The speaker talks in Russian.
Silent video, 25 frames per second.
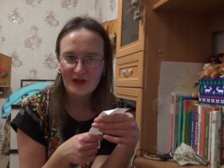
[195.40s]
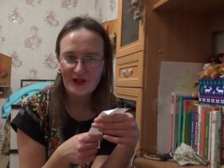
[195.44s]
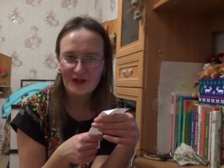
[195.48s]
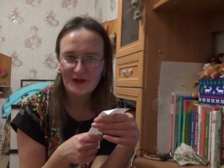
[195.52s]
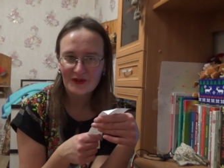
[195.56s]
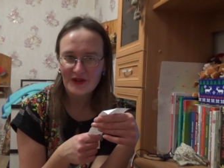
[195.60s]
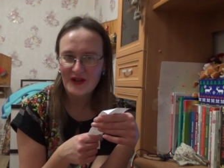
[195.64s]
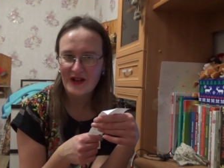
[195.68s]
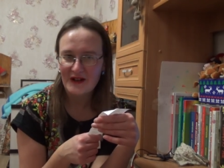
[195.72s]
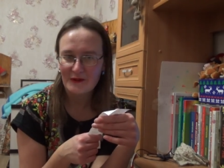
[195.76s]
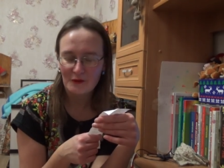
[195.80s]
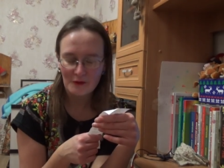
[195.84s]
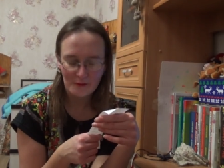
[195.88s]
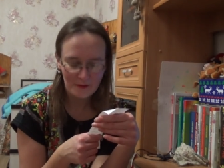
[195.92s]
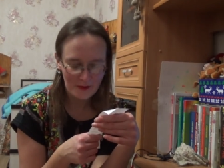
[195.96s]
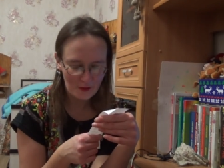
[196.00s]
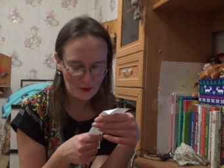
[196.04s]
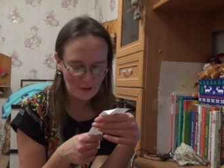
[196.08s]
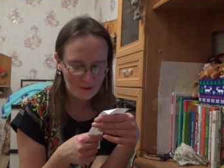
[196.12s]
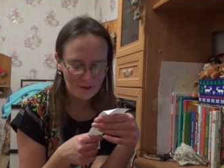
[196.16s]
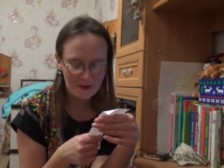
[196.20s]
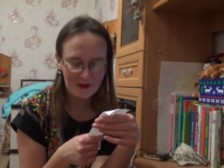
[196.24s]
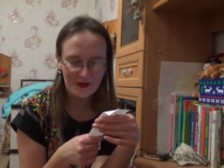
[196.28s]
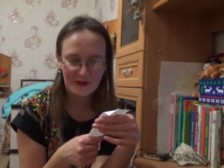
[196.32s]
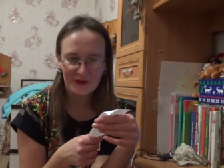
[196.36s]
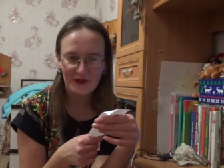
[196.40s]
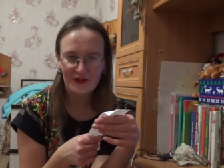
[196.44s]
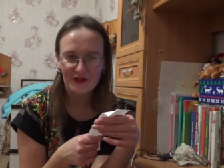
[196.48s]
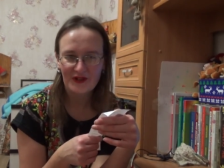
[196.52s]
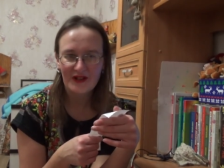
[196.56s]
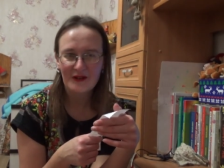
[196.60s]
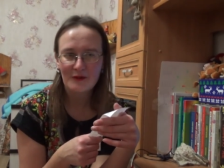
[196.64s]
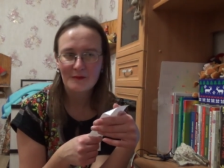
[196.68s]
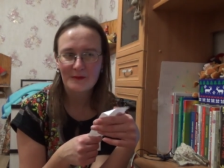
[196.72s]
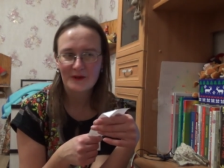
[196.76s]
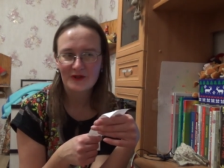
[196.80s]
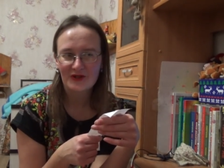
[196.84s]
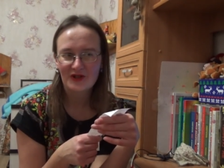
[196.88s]
тогда его покупал. Тогда
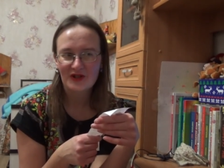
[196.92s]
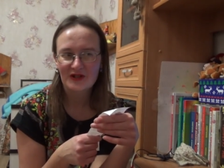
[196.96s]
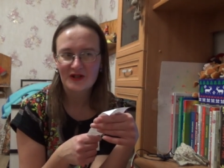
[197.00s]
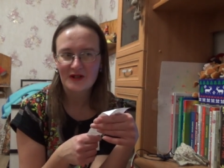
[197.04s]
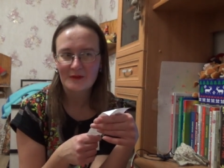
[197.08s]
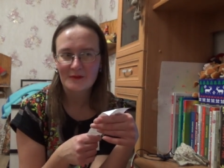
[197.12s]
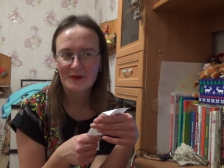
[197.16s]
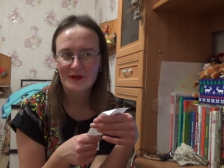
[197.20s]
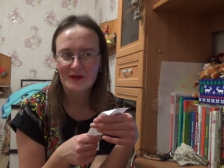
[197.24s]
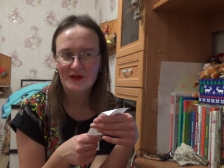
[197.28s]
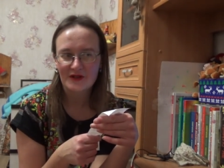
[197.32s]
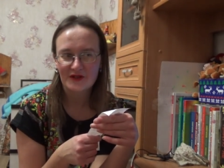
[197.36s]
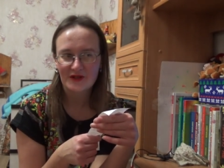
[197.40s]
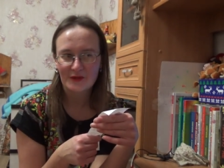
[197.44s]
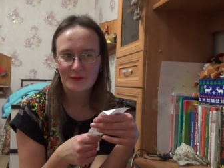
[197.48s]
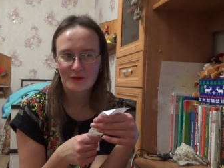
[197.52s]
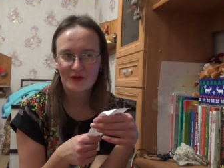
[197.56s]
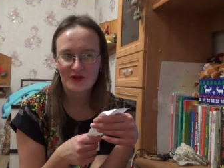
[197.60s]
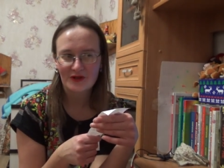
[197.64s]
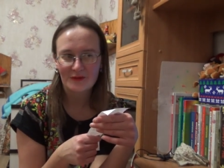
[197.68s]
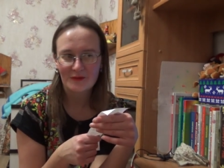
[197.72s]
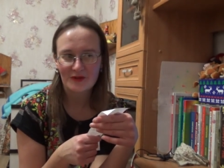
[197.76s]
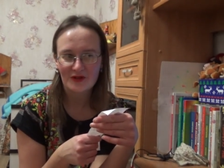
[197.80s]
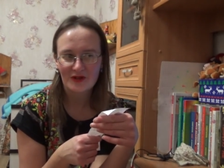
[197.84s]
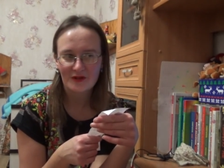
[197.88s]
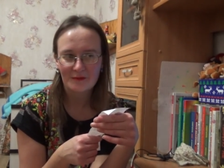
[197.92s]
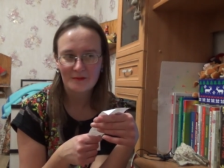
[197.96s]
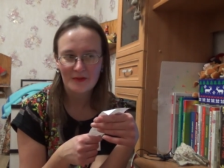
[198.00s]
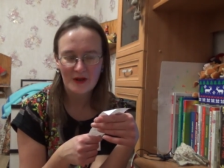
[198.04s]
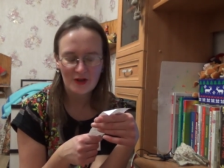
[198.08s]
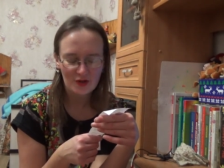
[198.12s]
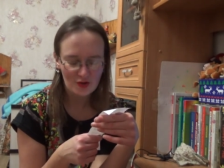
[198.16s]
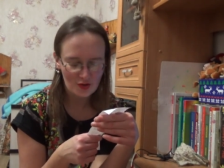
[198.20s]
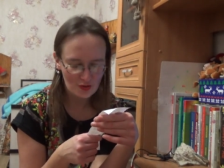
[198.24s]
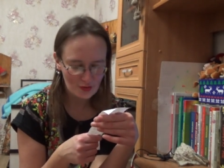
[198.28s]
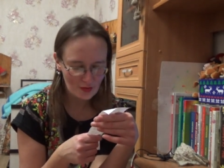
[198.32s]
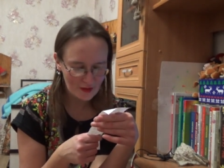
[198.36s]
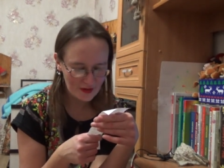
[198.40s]
его по скидке брала за
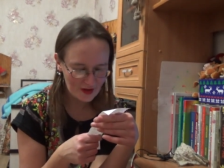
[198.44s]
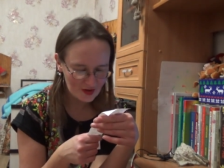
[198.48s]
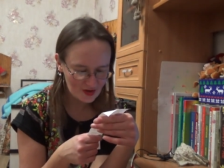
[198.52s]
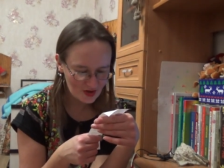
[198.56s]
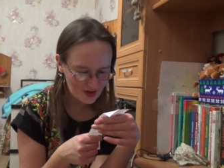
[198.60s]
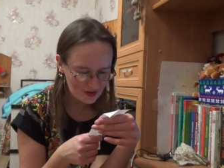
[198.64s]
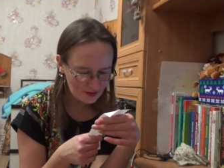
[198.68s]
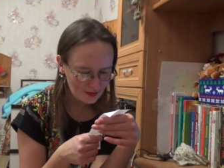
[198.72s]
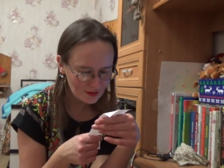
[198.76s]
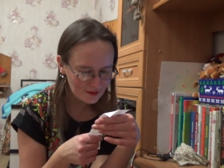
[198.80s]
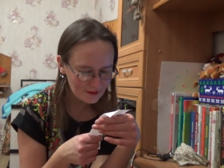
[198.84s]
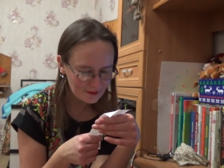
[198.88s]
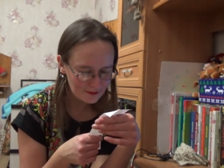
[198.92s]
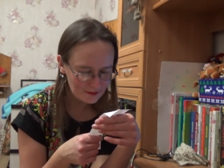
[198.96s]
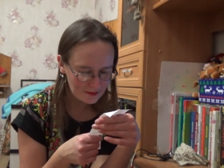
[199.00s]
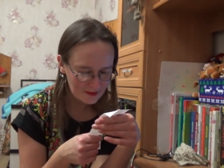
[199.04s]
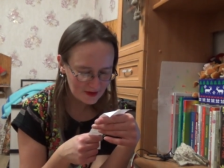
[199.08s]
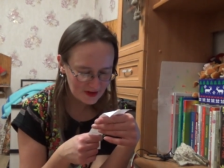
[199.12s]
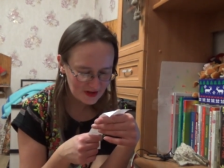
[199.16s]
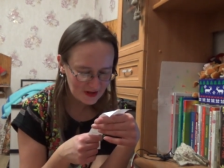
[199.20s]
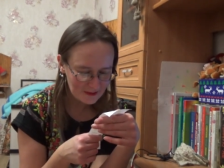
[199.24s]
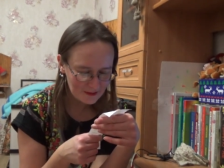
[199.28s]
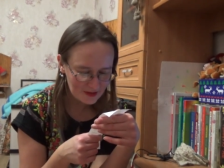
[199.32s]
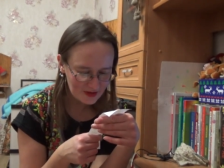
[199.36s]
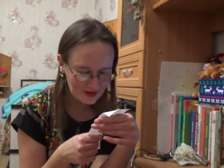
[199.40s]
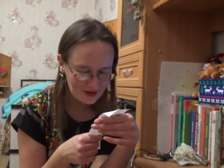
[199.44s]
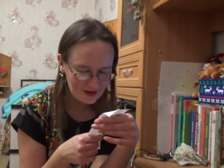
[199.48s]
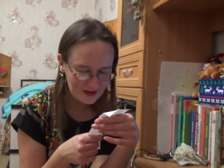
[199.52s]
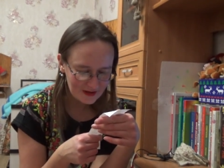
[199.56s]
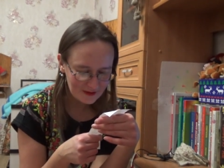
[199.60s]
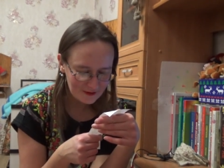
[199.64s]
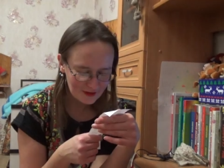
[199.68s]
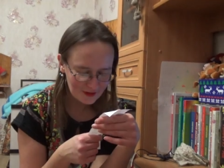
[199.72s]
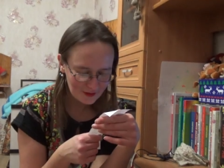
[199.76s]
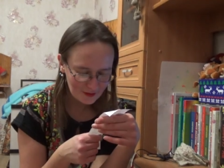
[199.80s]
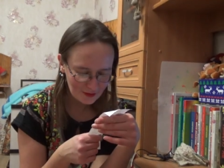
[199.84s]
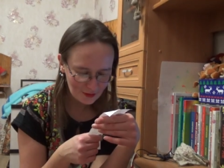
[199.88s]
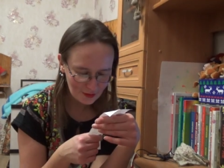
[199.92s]
85, что ли, а сейчас он по
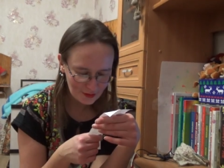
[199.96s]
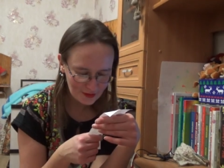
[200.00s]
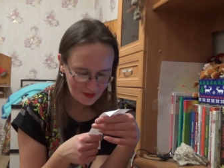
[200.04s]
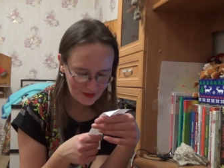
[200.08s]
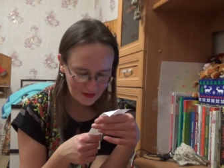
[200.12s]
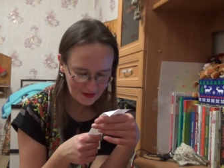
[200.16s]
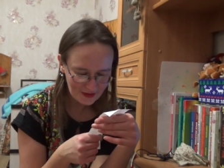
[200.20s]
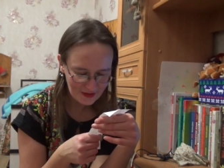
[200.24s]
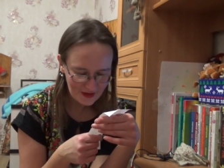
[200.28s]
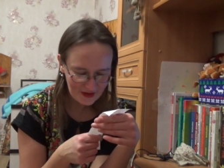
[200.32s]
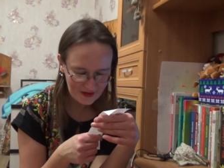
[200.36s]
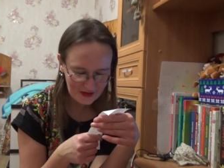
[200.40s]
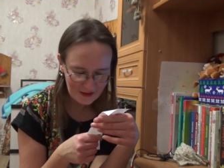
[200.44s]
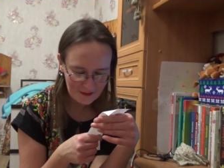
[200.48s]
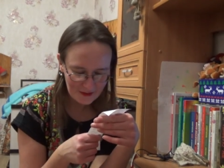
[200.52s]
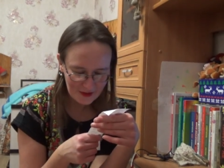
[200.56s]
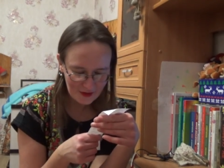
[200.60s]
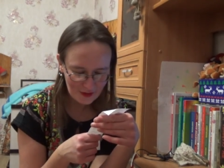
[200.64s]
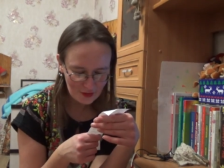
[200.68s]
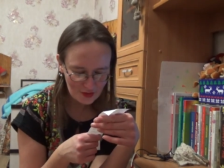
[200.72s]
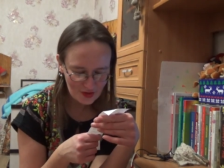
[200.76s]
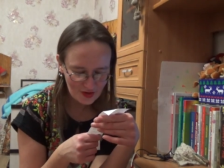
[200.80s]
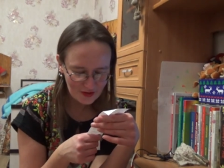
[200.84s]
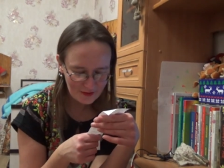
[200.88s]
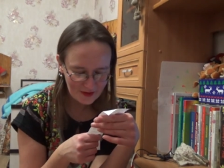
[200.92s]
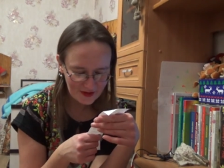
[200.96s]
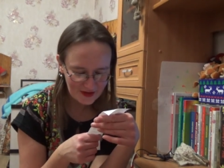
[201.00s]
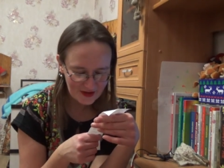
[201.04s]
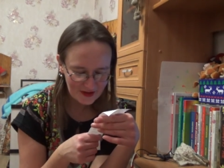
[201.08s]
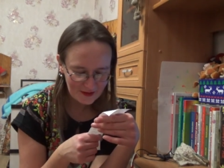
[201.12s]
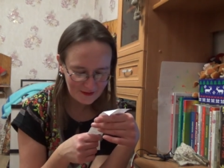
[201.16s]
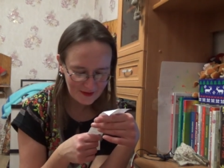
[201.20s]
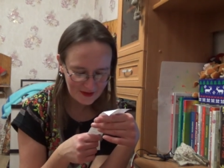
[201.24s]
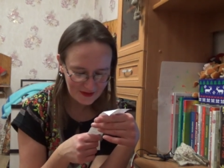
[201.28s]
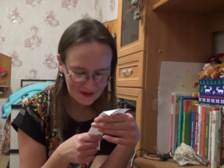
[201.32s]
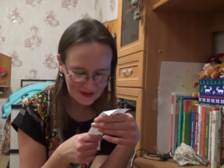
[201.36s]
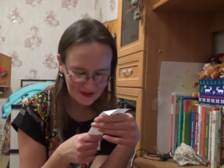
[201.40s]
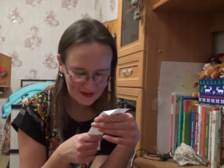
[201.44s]
79,90 килограмм. Короче,
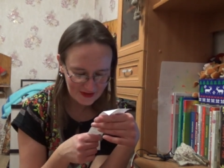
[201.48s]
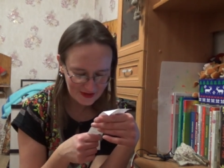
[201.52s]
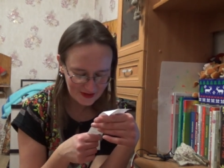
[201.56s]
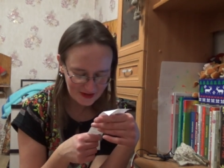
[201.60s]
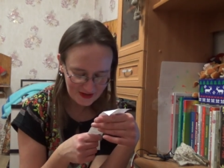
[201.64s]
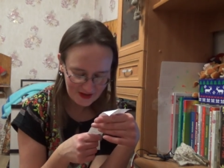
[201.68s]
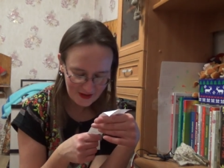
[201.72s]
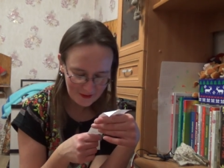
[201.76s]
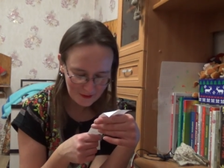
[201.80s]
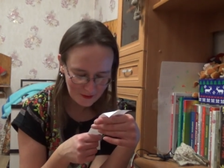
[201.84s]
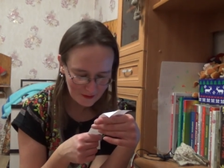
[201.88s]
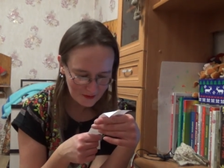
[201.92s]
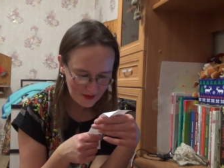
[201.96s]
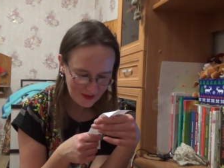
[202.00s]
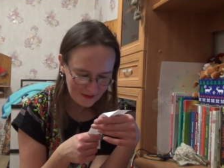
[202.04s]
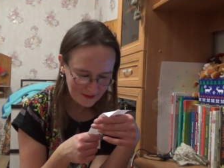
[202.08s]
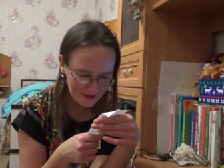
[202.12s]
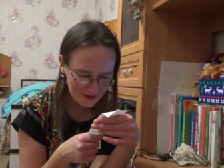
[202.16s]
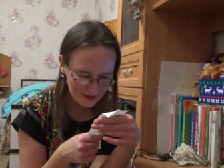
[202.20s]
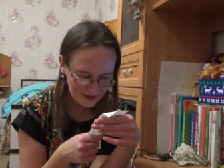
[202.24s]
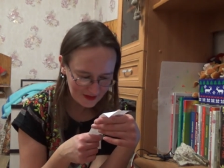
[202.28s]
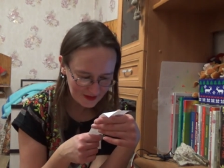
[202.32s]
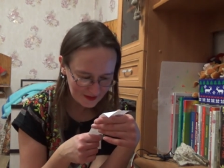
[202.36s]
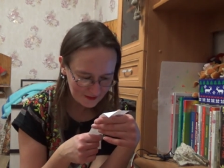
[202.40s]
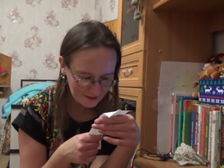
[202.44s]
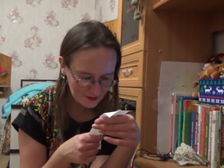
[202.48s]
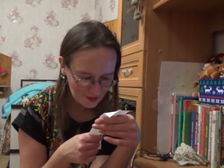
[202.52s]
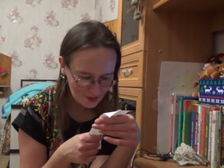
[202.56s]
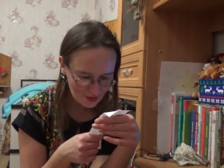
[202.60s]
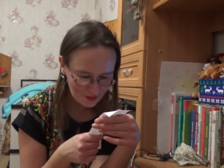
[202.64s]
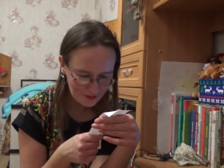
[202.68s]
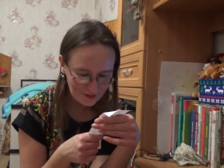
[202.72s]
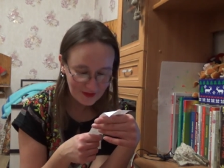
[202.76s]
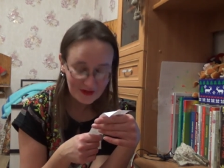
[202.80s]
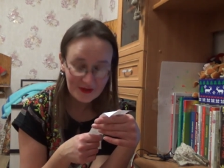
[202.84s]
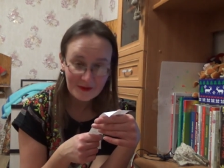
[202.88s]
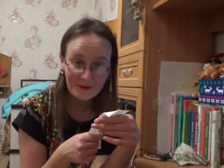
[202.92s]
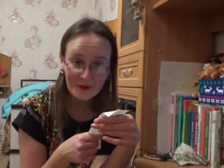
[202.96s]
22,37. У меня виноград вышел
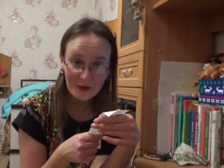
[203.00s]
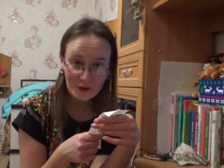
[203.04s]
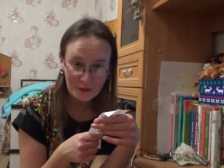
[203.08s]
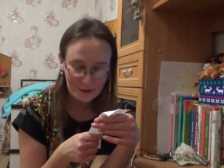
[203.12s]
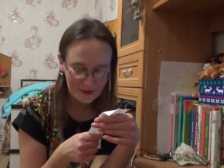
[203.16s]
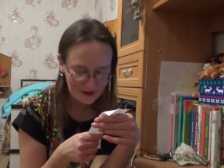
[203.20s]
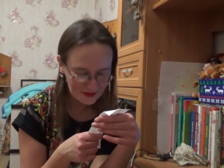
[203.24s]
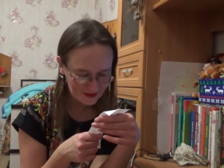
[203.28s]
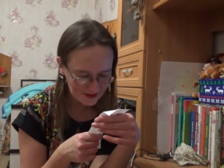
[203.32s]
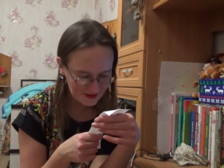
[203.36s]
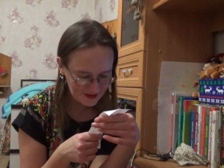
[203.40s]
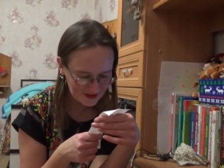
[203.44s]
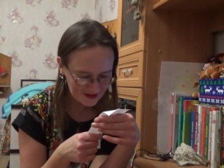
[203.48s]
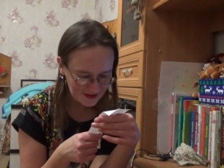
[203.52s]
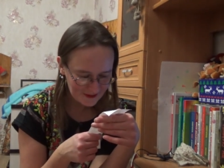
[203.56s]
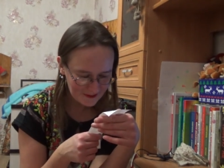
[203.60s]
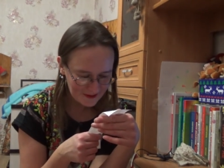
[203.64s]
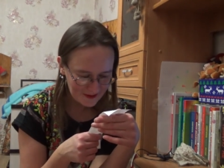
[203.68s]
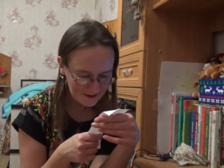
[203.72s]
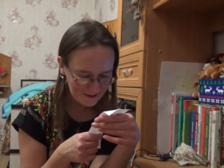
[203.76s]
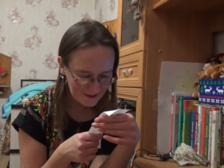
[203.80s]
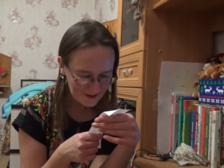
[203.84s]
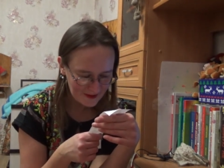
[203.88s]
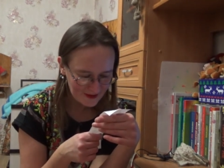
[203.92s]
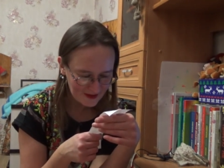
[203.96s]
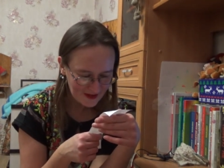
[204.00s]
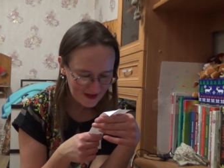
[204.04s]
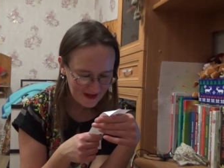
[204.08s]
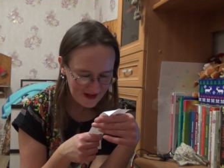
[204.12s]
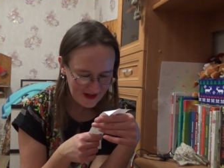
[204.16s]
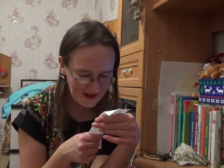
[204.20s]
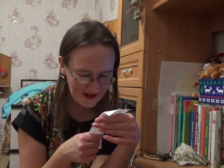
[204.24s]
22 рубля 37 копеек.